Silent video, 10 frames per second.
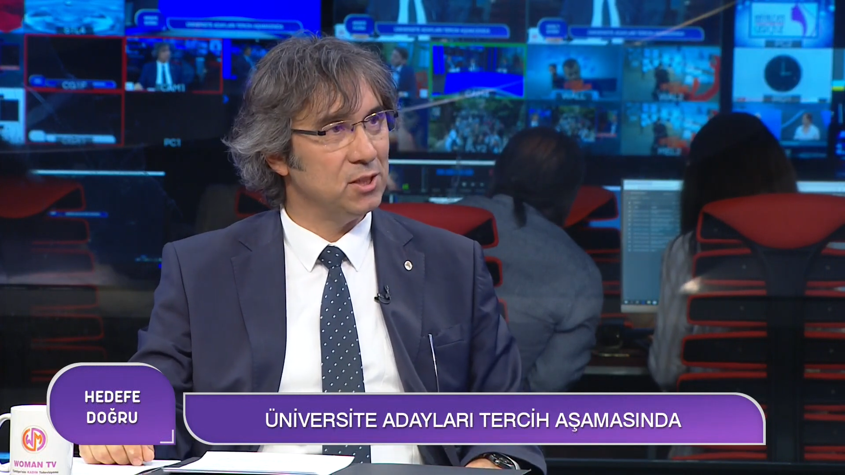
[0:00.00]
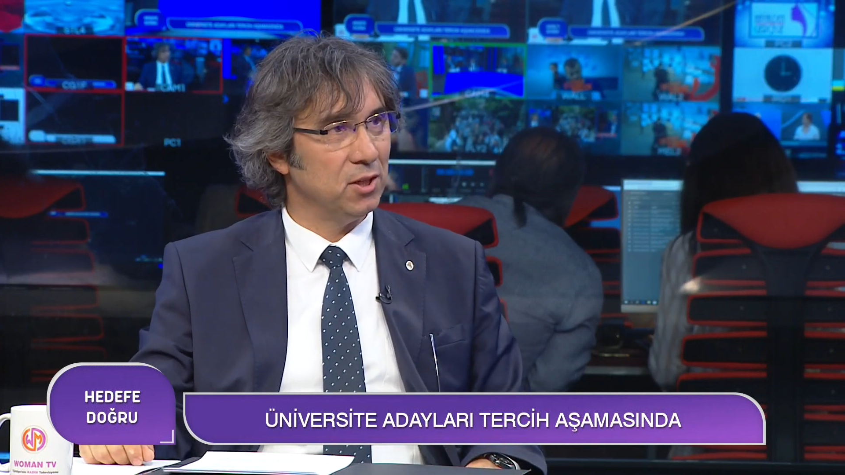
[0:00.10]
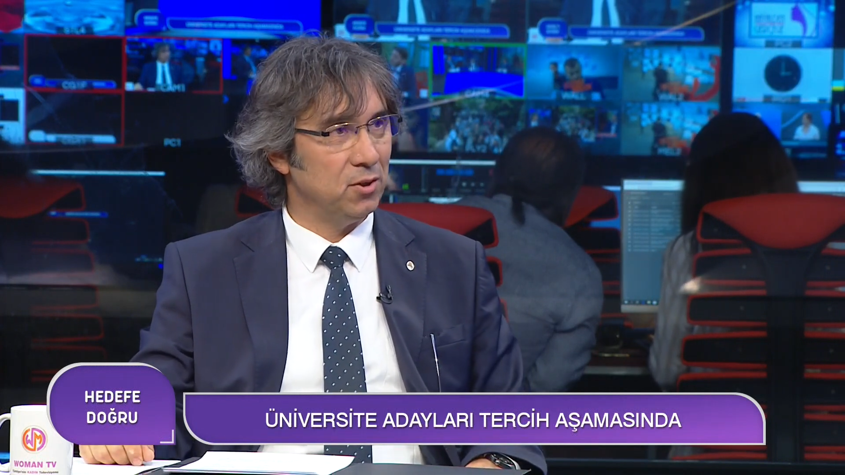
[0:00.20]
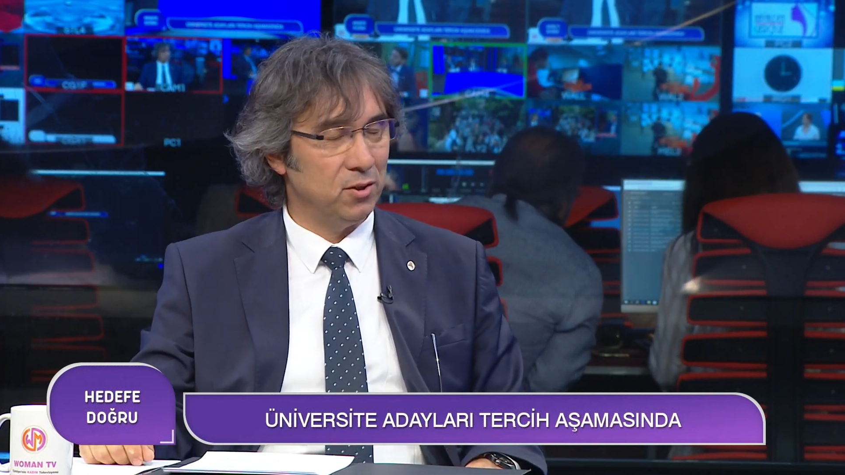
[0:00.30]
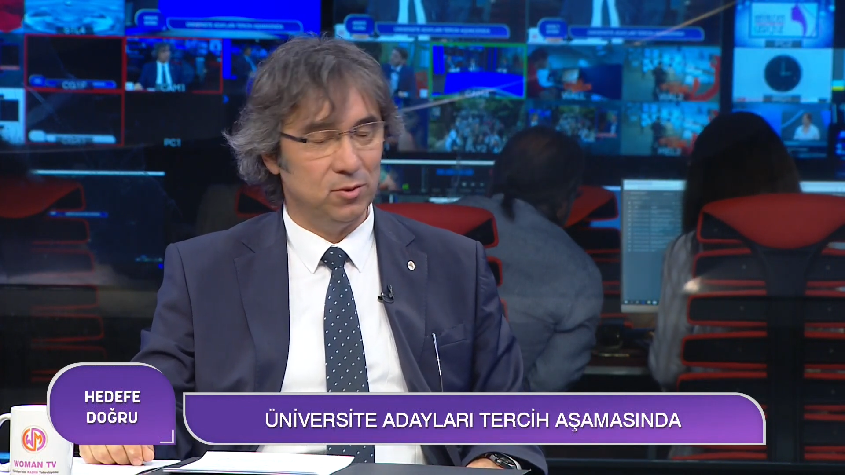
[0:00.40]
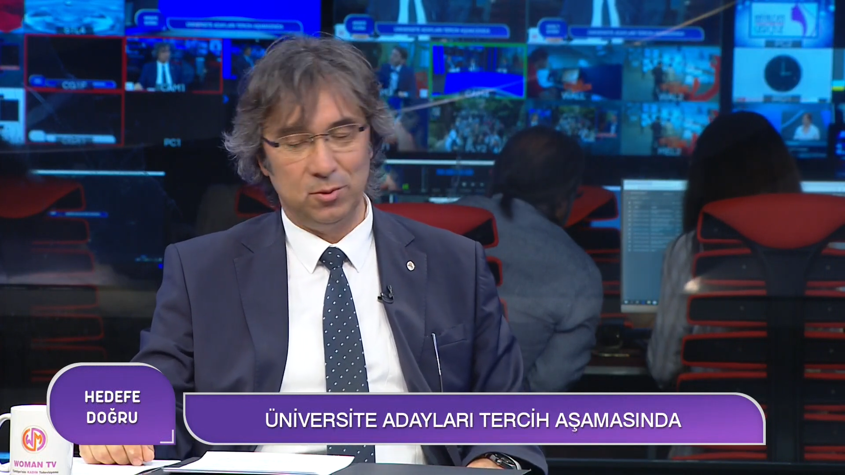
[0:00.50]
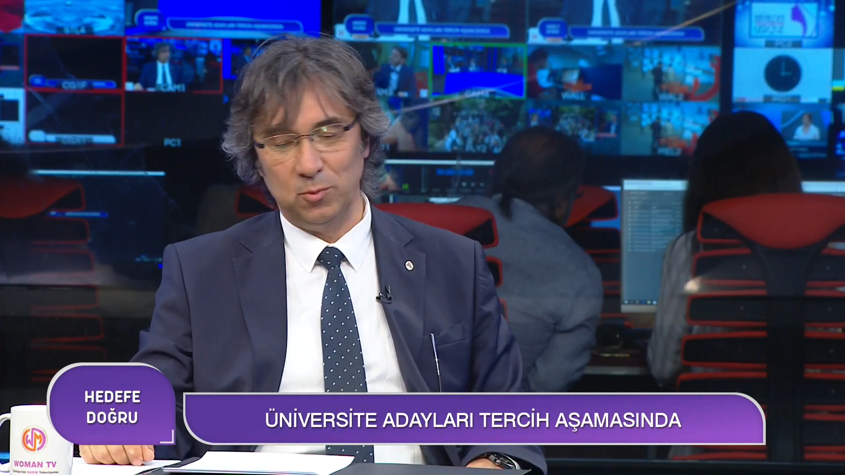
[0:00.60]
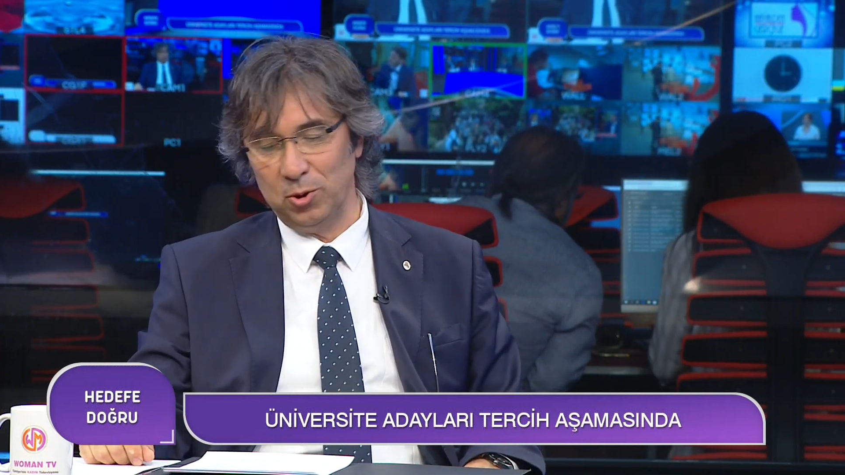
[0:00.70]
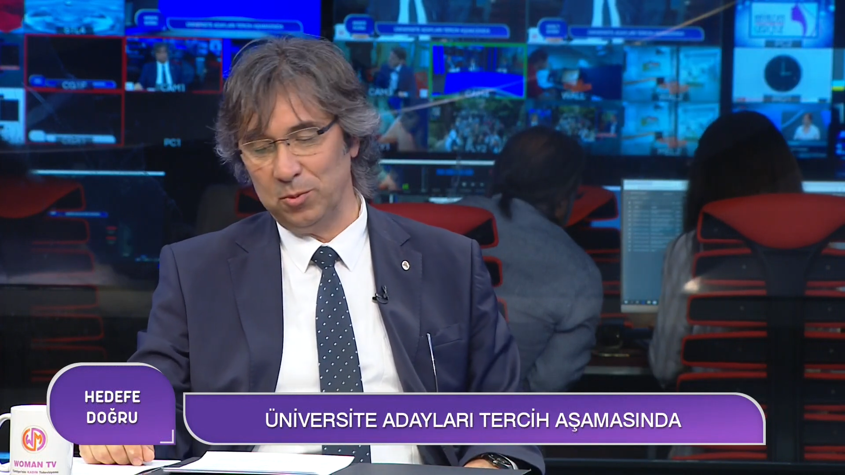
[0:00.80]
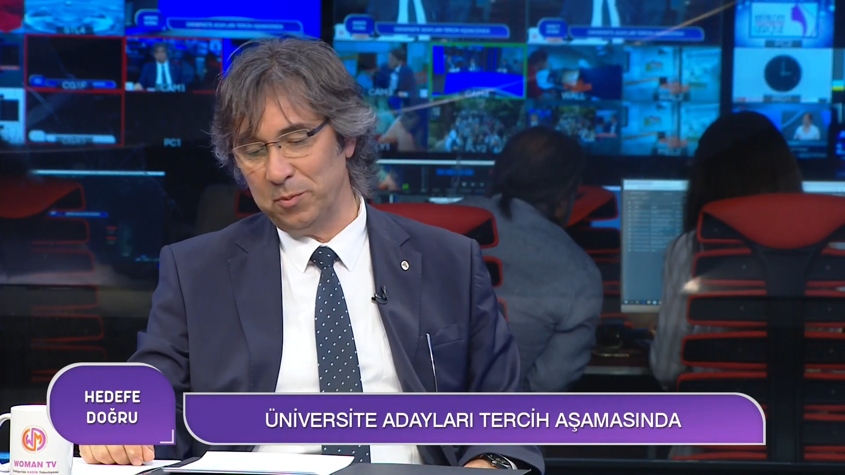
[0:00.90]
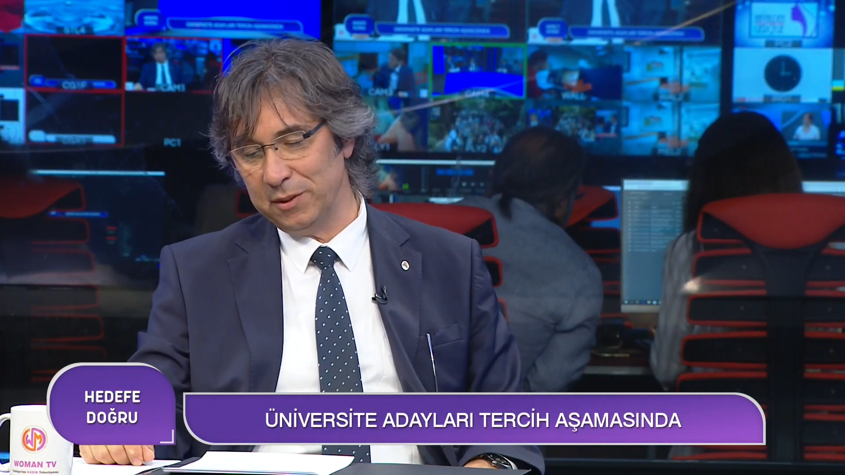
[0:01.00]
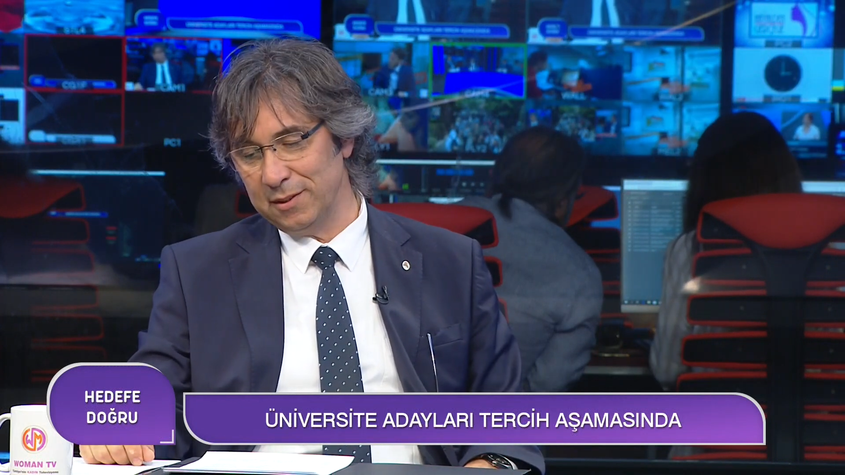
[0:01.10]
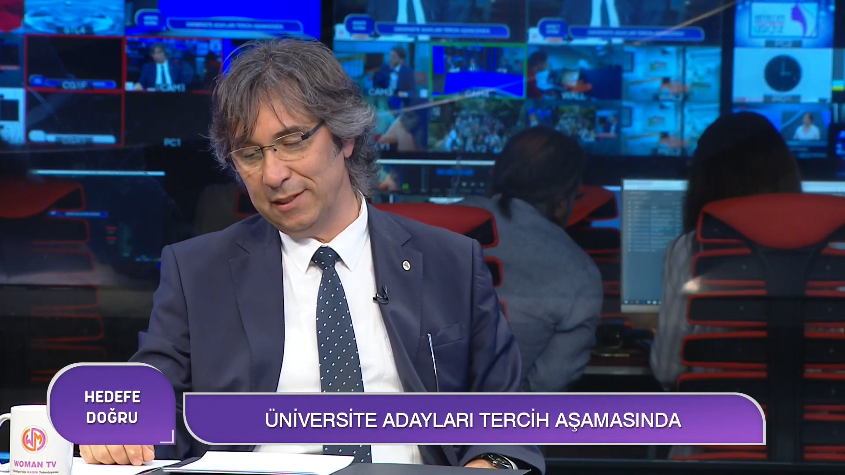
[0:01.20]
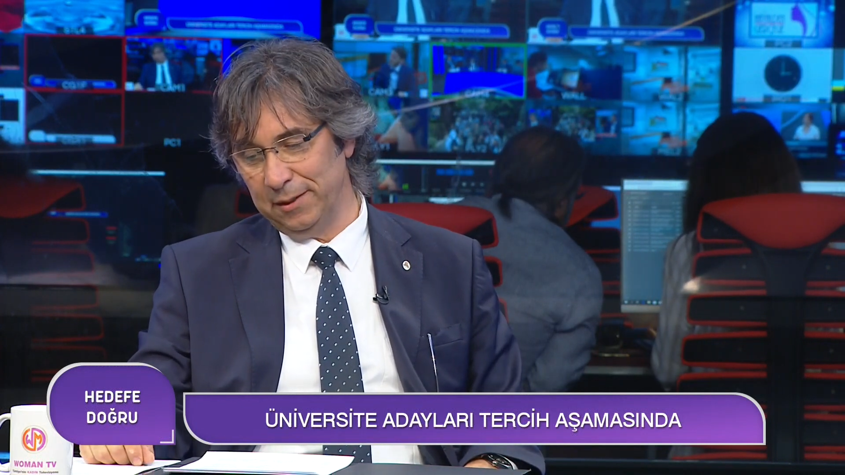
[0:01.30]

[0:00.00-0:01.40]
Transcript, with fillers: teşekkür Biz ediyorum. Biz teşekkür ederiz adına.